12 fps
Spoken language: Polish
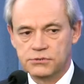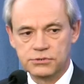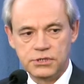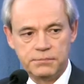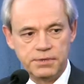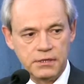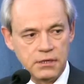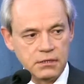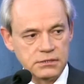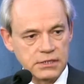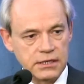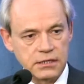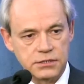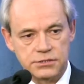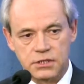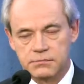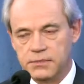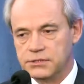duże pieniądze, jakie
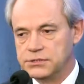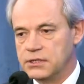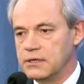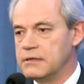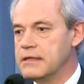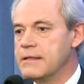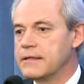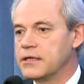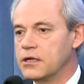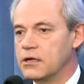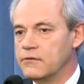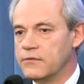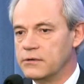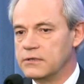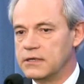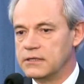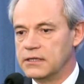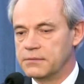rząd będzie kierował
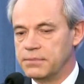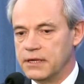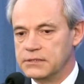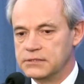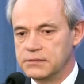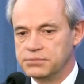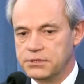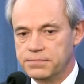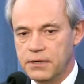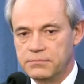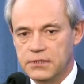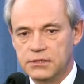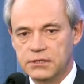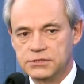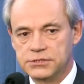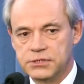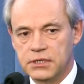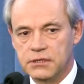na rynek pracy. Przypomnę, to jest
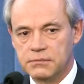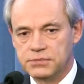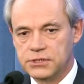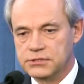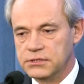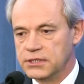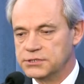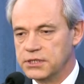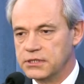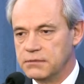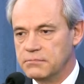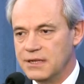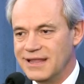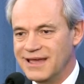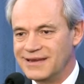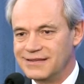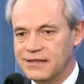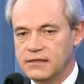4,7
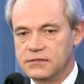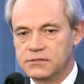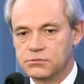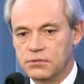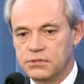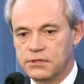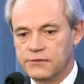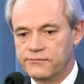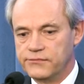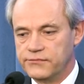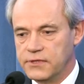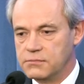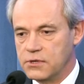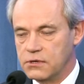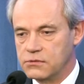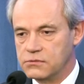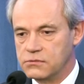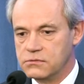miliarda złotych w tym
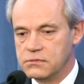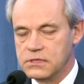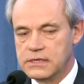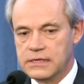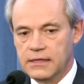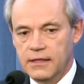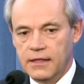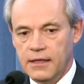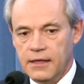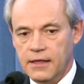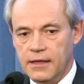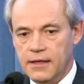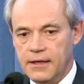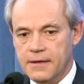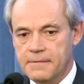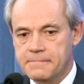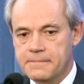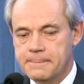roku.
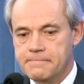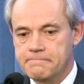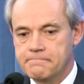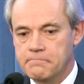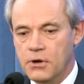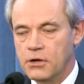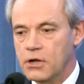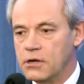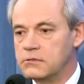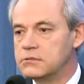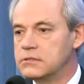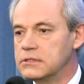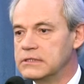E, mogą